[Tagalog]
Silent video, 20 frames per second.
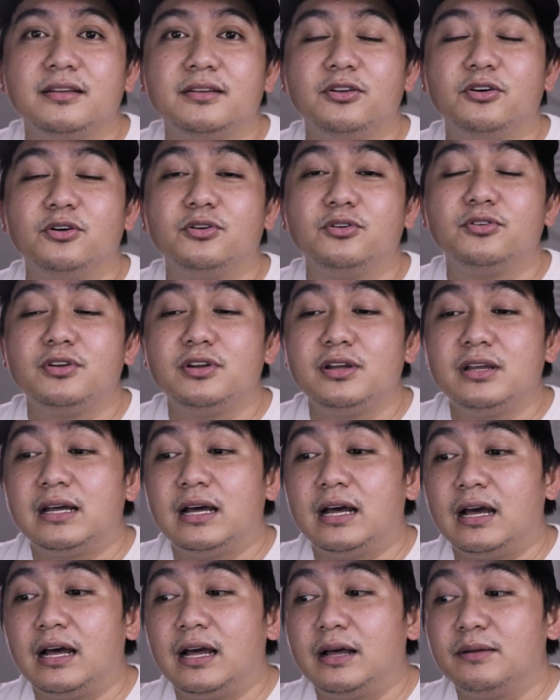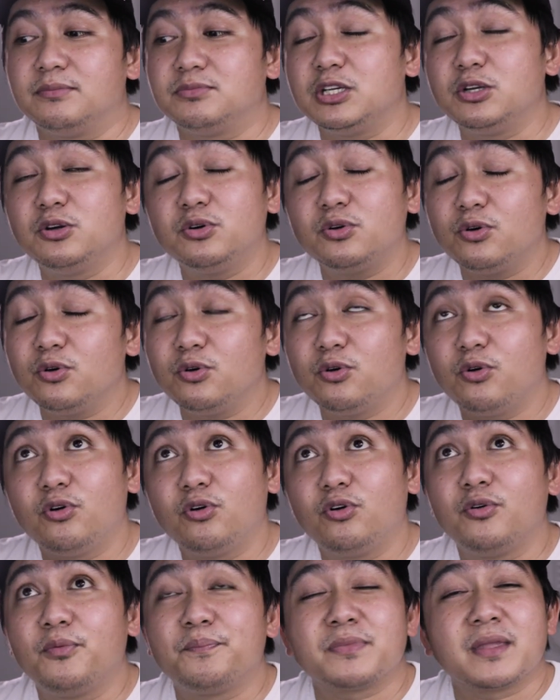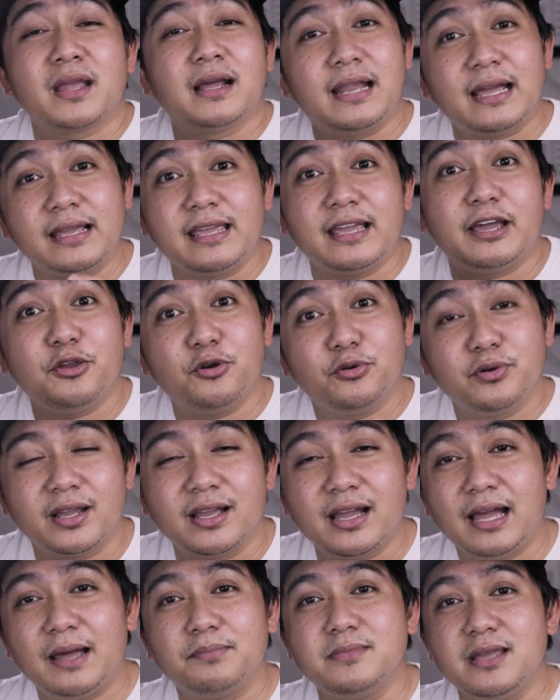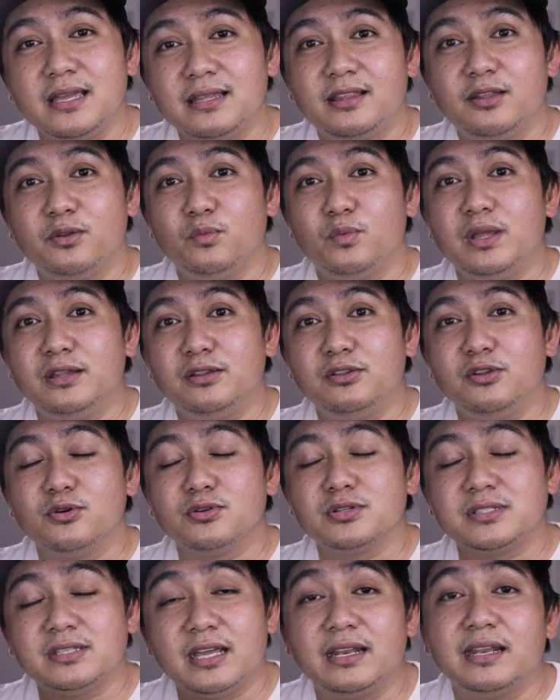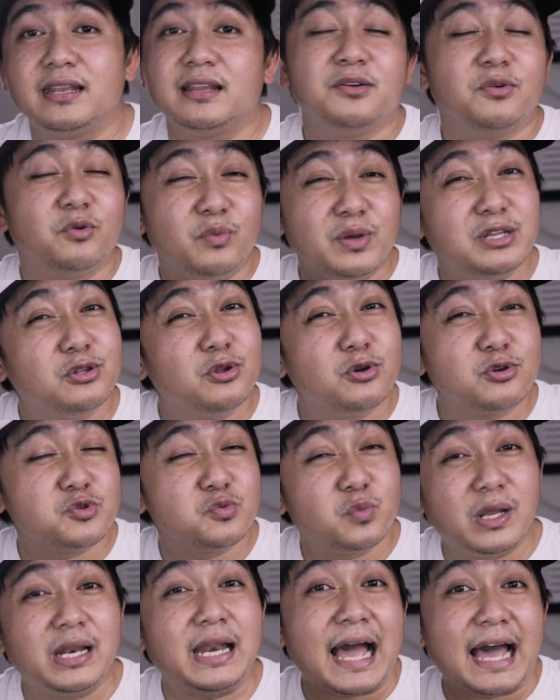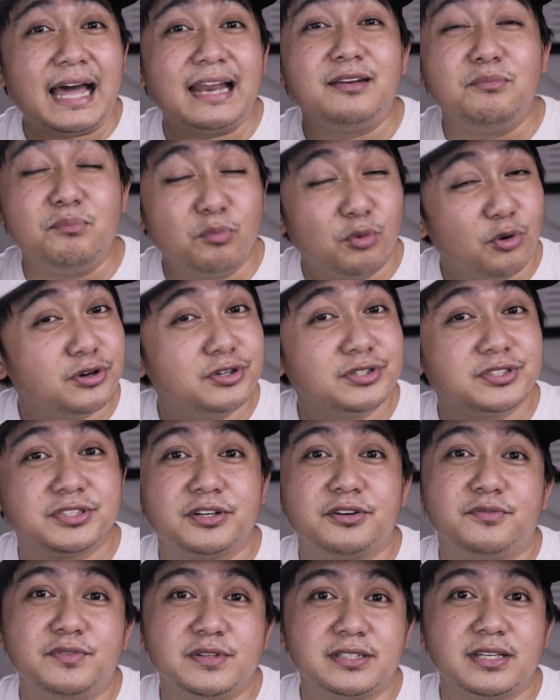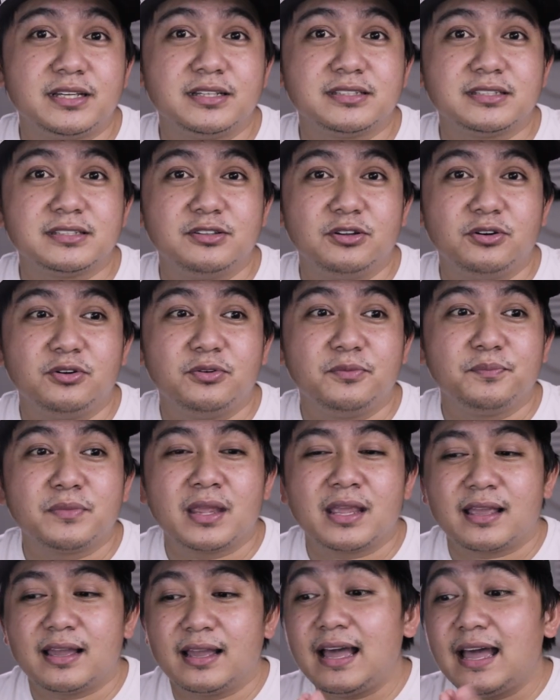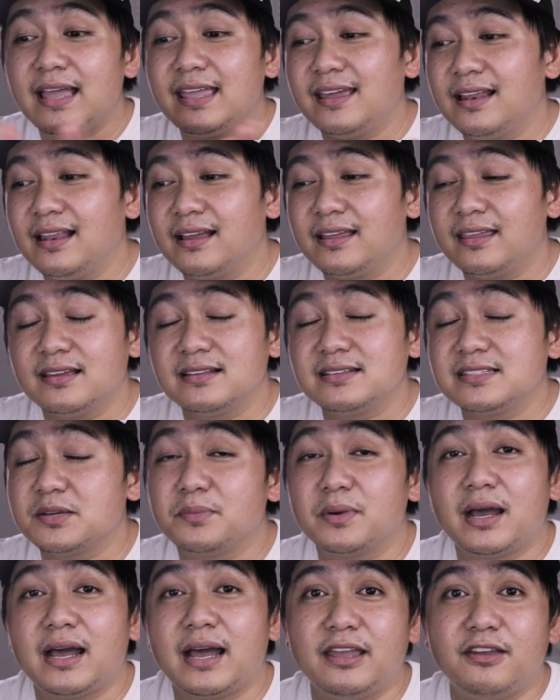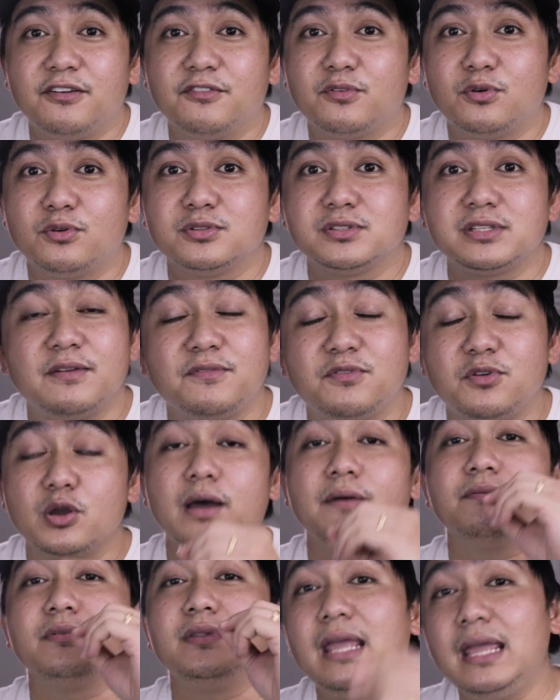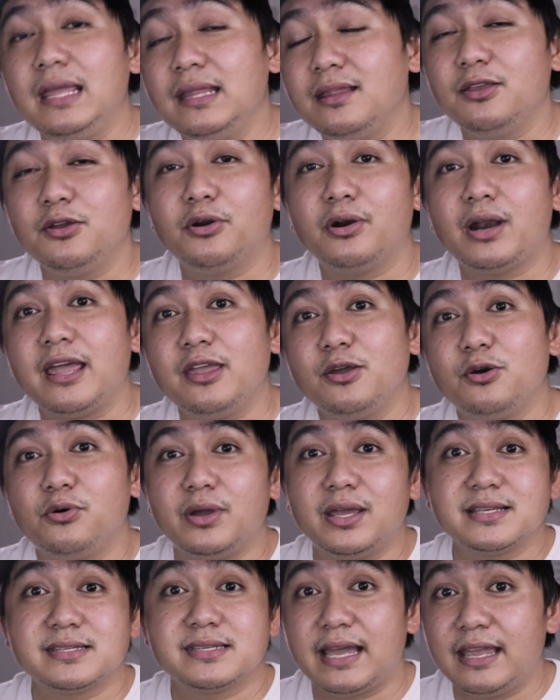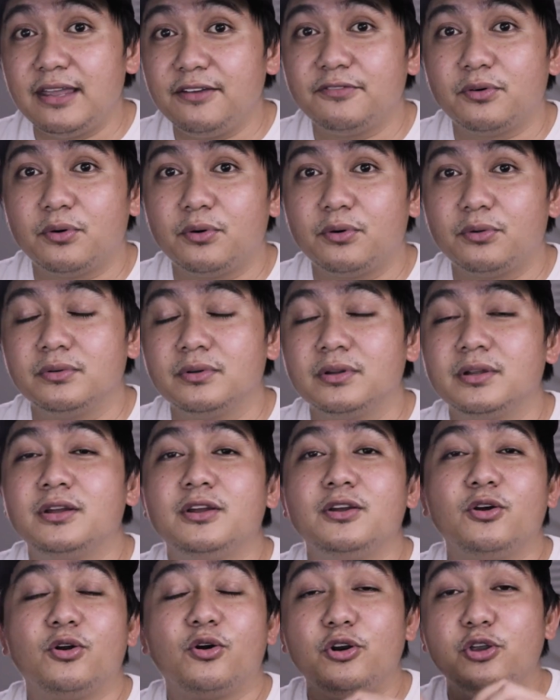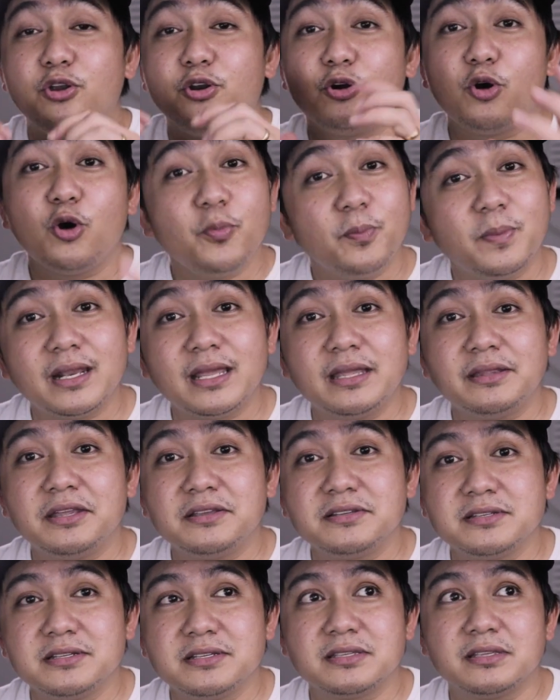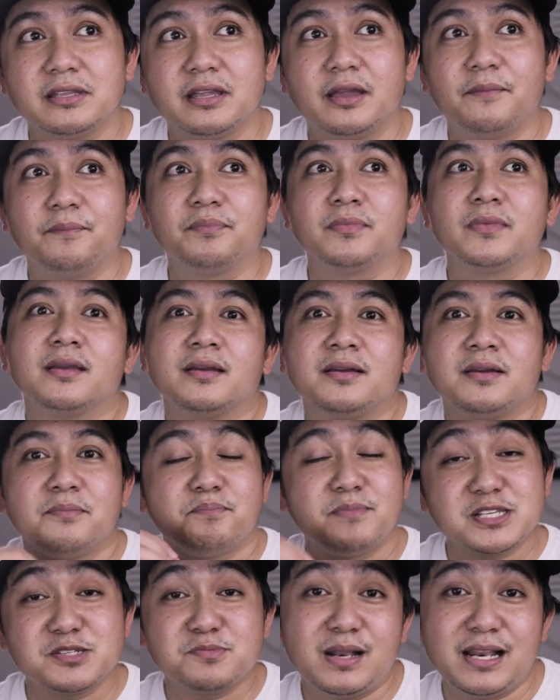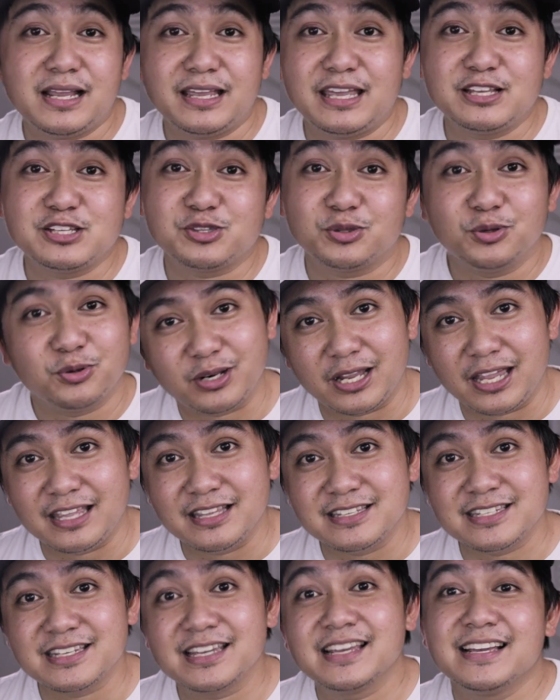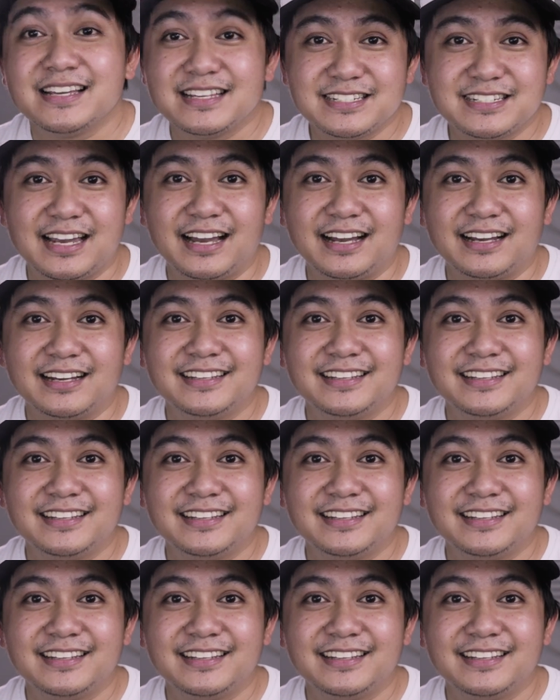no uh, siguro kung lagi kayong nag-update ng Windows then Windows will add more services no kagaya lang yan sa mga iPhones if you update your iOS iPhone or your operating system, mas malaking storage siya.